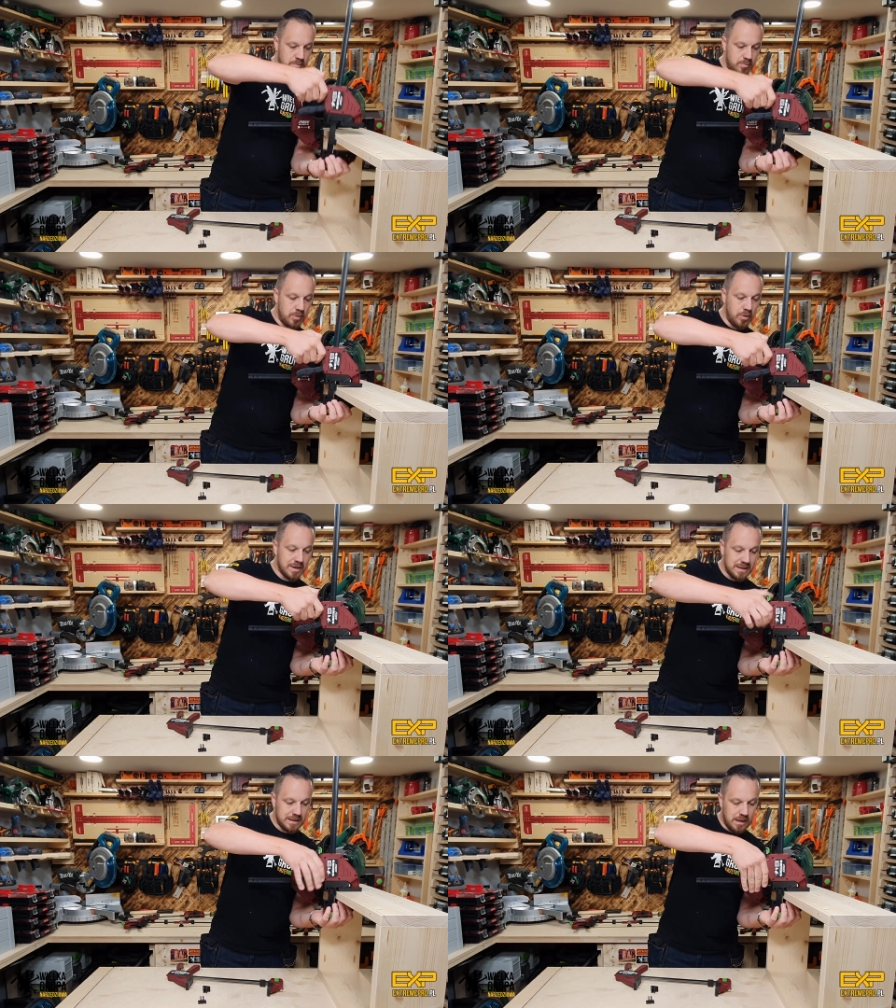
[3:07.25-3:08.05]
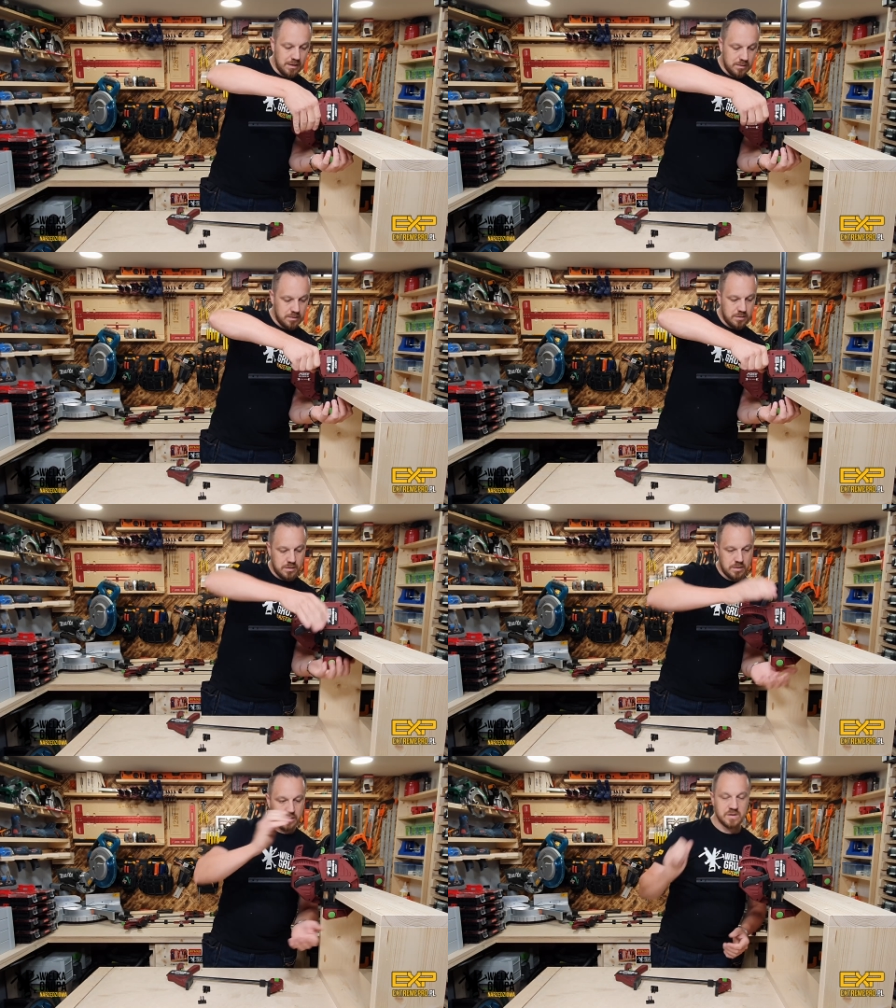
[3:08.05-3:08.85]
e, blokada
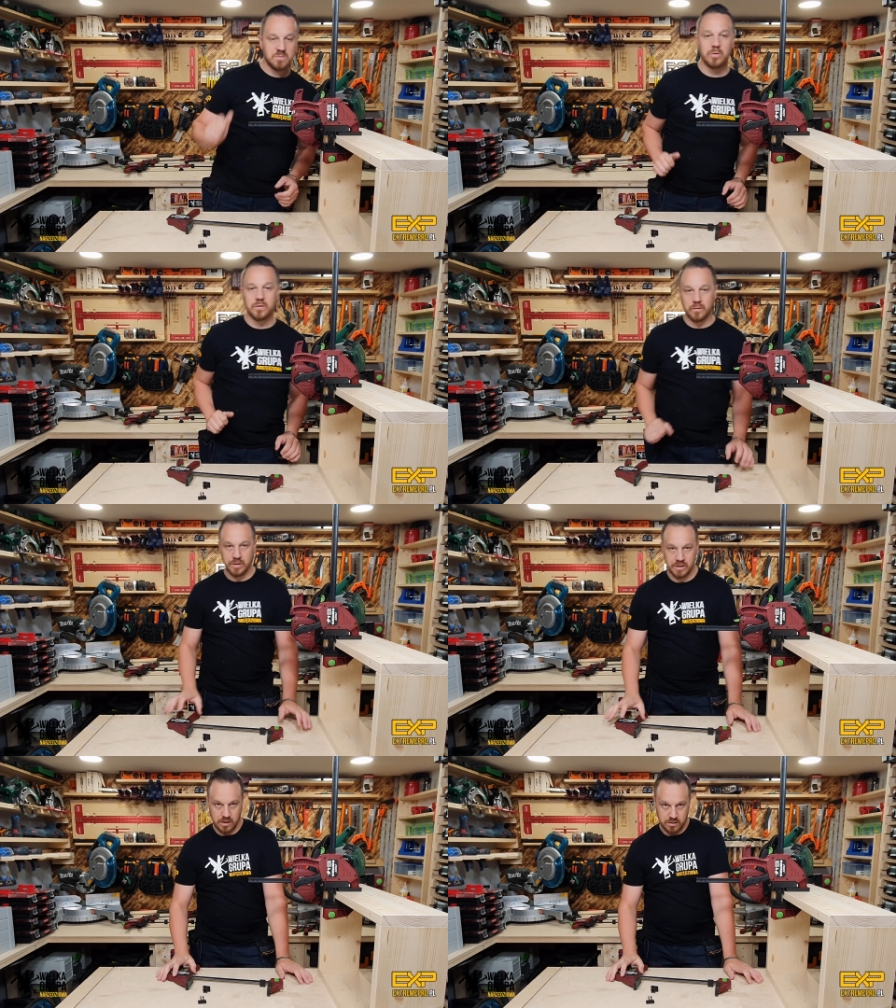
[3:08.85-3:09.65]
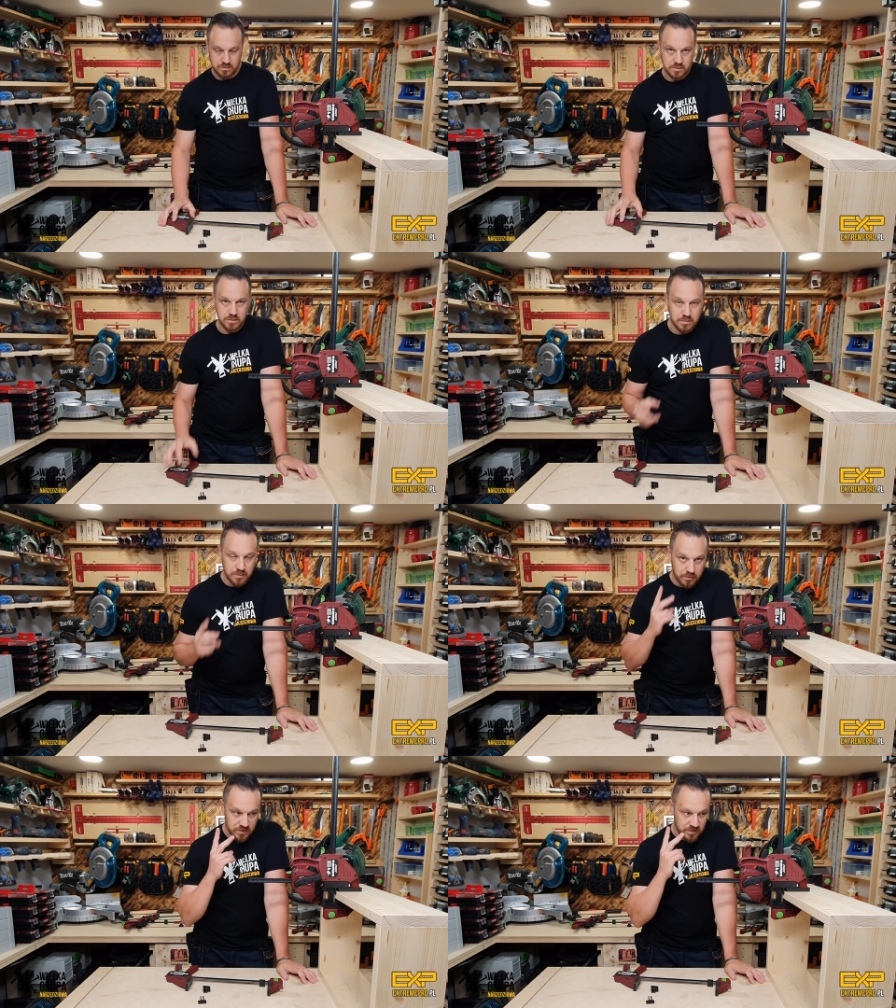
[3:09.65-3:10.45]
jest podwójna,
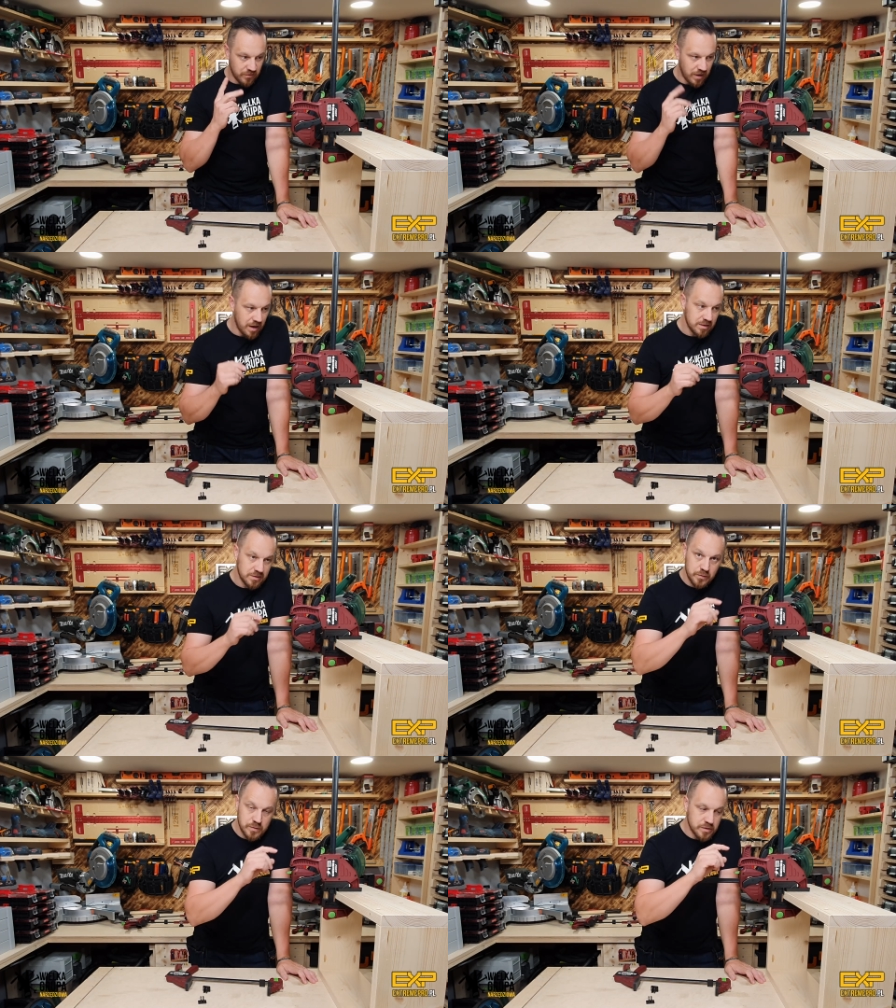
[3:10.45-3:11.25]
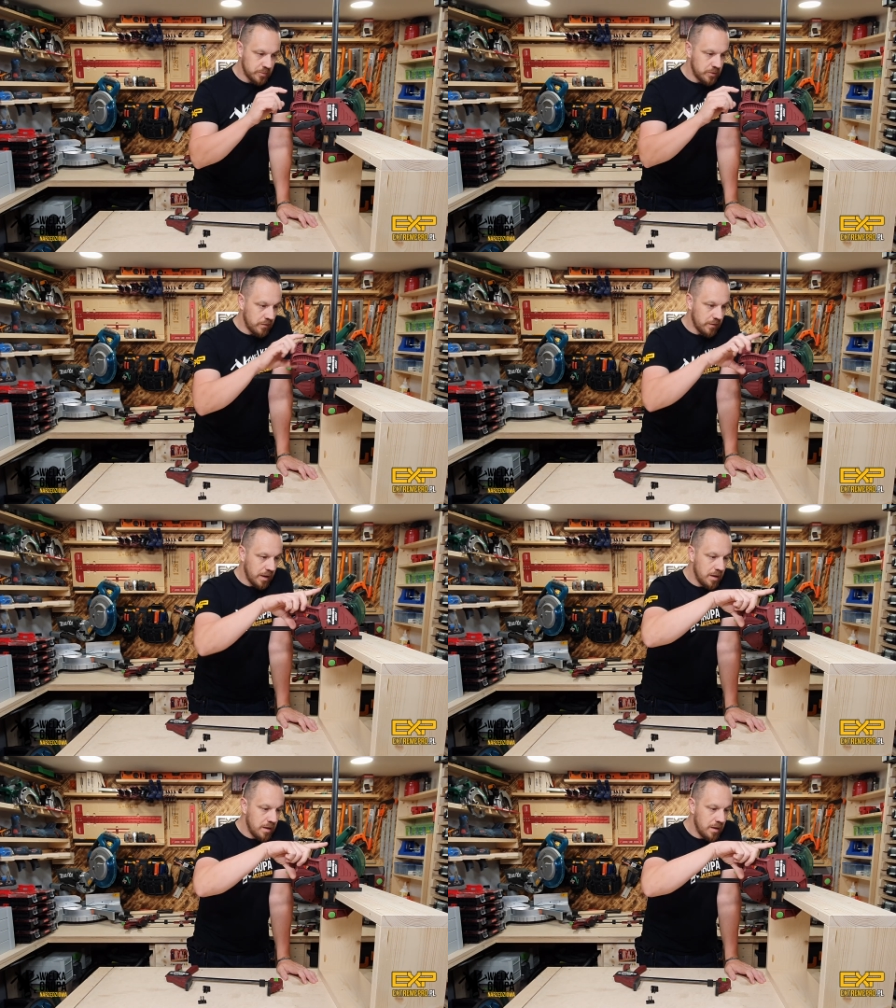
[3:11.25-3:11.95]
dwa, dwustopniowa.